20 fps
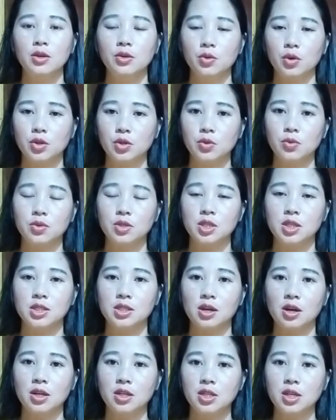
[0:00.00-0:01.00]
vừa chủ chỉ
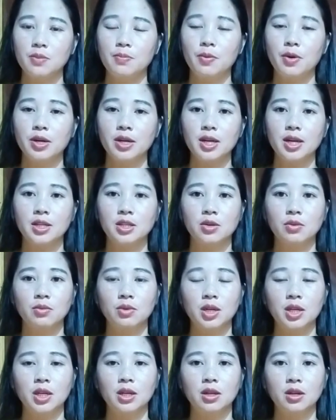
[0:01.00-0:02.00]
cho chi bận nhẹ trong
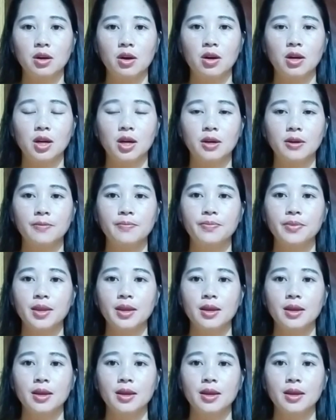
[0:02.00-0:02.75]
lì nó lợ